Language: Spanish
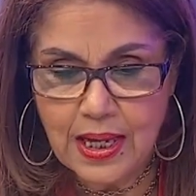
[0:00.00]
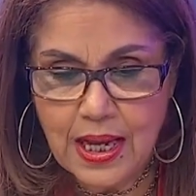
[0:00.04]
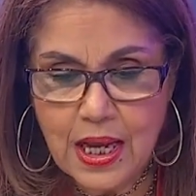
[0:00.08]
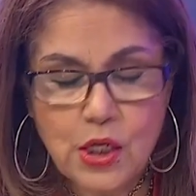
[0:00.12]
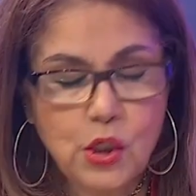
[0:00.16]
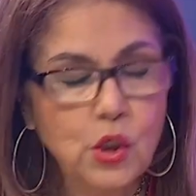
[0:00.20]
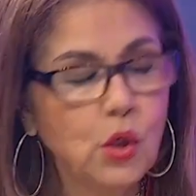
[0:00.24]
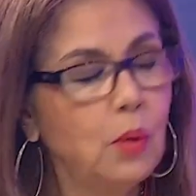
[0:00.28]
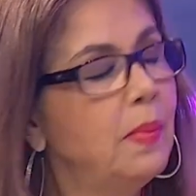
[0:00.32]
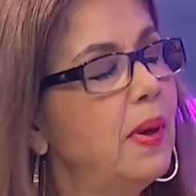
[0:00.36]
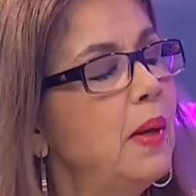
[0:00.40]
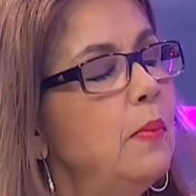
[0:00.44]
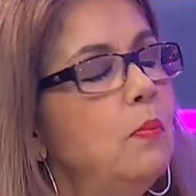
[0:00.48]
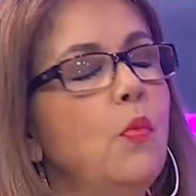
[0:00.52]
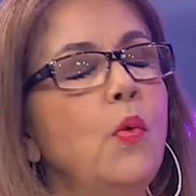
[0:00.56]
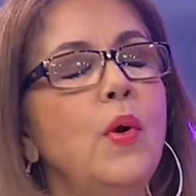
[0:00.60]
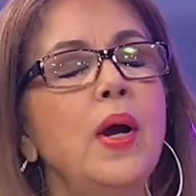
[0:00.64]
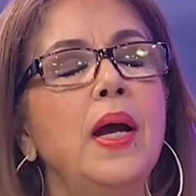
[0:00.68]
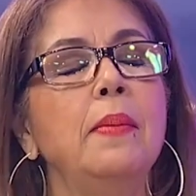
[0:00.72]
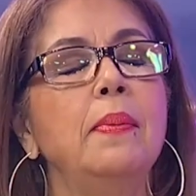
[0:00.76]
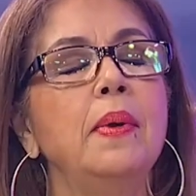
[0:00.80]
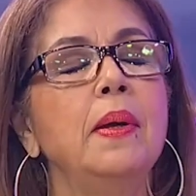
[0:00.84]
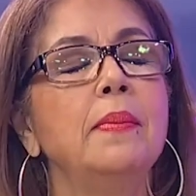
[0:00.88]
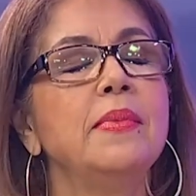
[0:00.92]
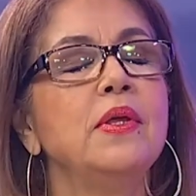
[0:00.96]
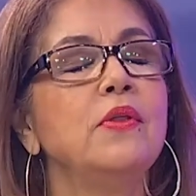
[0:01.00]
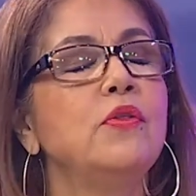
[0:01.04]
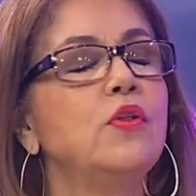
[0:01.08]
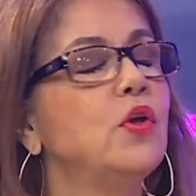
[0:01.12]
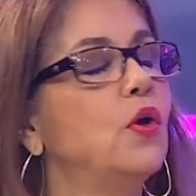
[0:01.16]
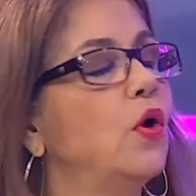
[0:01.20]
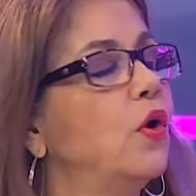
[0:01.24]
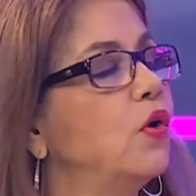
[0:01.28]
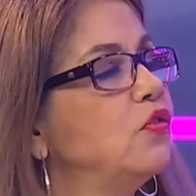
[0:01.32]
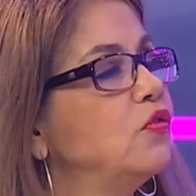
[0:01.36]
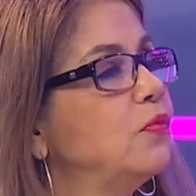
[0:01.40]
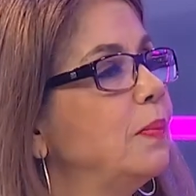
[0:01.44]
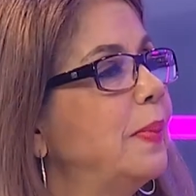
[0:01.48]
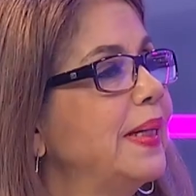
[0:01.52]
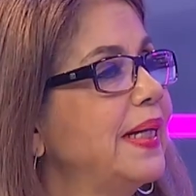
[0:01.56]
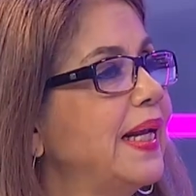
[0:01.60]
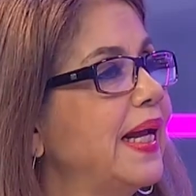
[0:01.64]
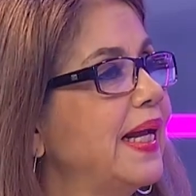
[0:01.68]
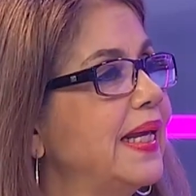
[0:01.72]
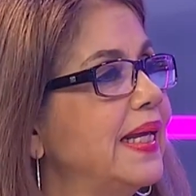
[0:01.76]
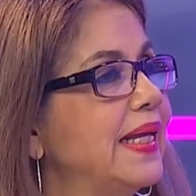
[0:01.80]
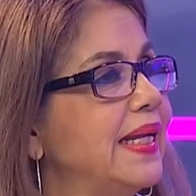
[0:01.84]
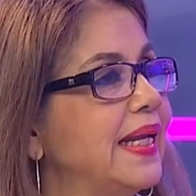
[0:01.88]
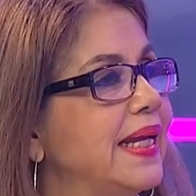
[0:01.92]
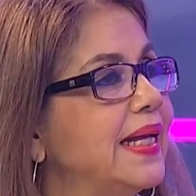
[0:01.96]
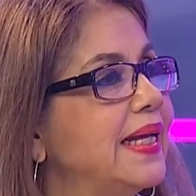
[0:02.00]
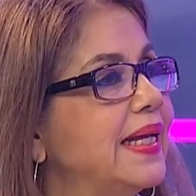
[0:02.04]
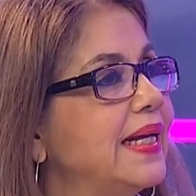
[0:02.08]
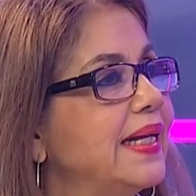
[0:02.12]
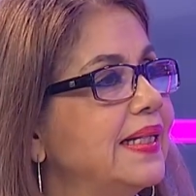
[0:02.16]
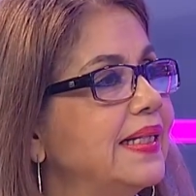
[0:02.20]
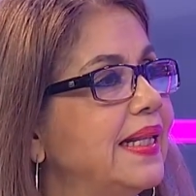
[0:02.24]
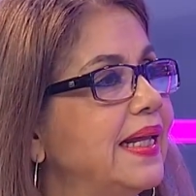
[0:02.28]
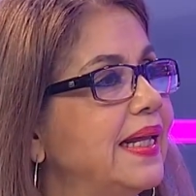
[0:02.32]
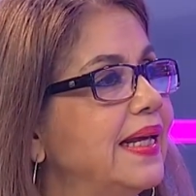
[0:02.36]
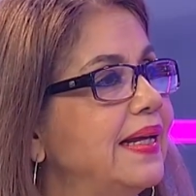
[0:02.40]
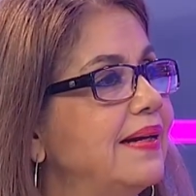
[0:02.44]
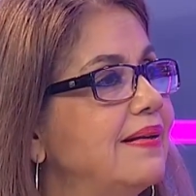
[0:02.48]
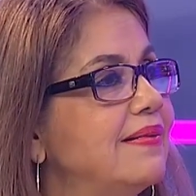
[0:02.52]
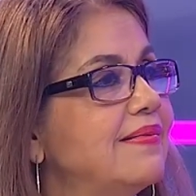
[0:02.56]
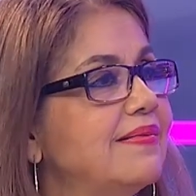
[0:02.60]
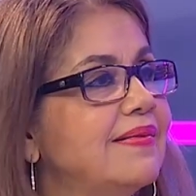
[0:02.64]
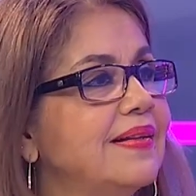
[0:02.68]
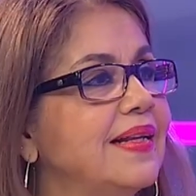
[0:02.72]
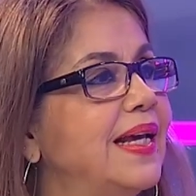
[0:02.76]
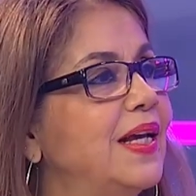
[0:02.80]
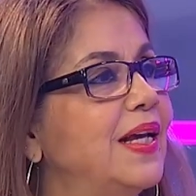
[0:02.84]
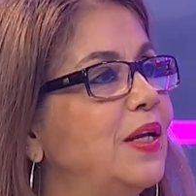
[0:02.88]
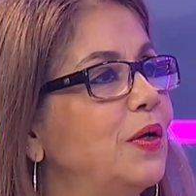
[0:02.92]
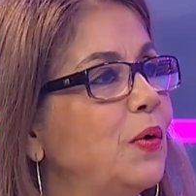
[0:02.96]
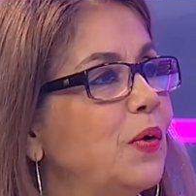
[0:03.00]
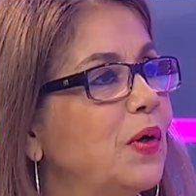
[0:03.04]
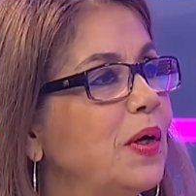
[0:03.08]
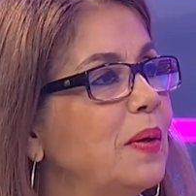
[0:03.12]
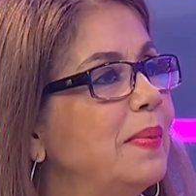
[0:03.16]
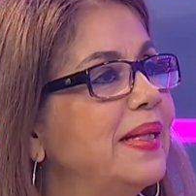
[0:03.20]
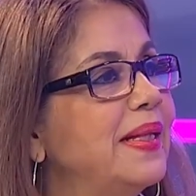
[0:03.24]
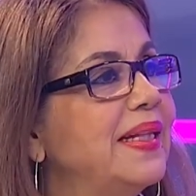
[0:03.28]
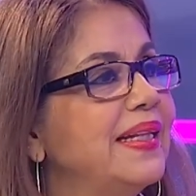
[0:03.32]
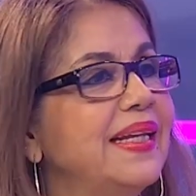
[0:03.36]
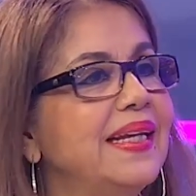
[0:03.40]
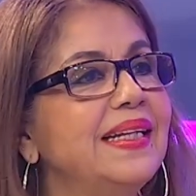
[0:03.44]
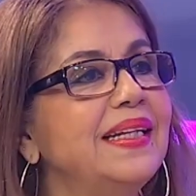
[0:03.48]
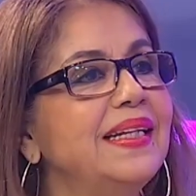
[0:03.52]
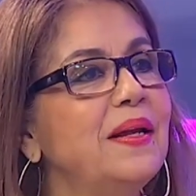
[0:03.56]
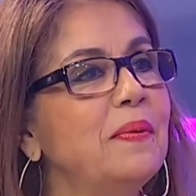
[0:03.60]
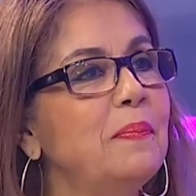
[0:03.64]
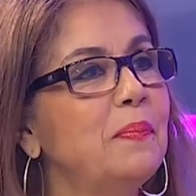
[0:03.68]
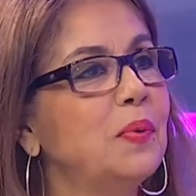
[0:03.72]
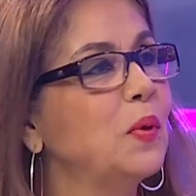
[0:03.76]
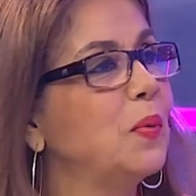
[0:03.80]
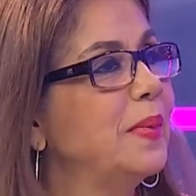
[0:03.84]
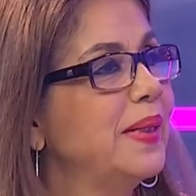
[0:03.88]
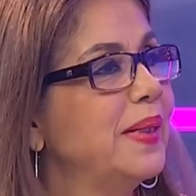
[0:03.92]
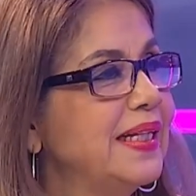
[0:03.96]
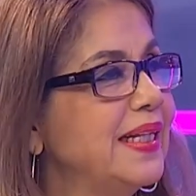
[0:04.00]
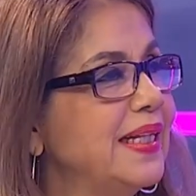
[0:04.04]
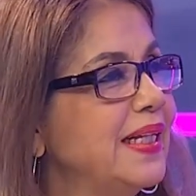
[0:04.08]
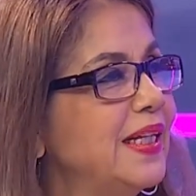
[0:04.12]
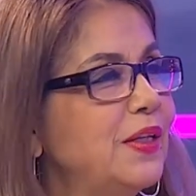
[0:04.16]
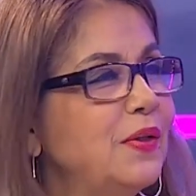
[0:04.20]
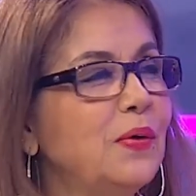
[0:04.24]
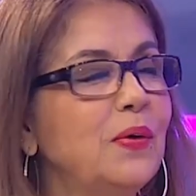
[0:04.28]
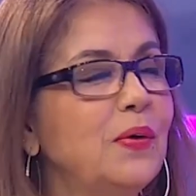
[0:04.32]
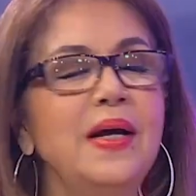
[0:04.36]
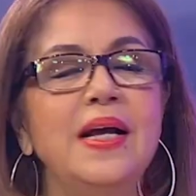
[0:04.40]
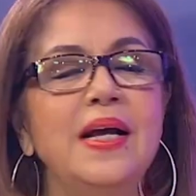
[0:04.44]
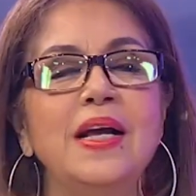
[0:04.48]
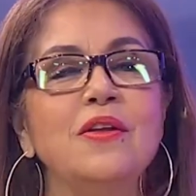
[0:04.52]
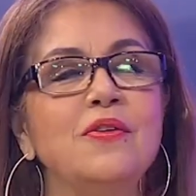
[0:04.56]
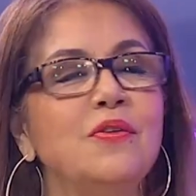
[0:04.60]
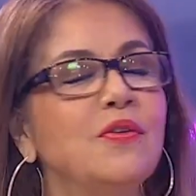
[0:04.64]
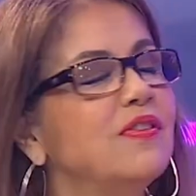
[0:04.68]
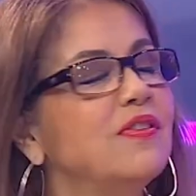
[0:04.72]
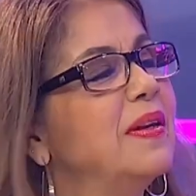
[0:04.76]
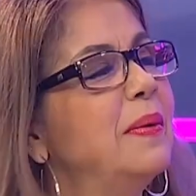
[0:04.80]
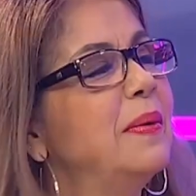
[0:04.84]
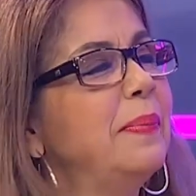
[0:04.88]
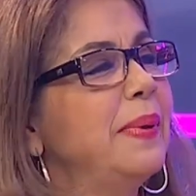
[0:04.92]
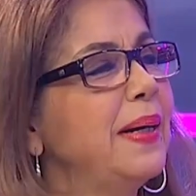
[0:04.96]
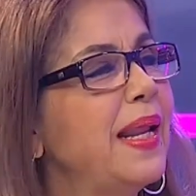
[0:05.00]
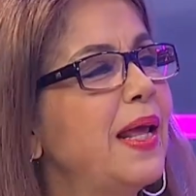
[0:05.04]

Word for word: no me mueve mi Dios para quererte el cielo que me tienes prometido. Yo siempre la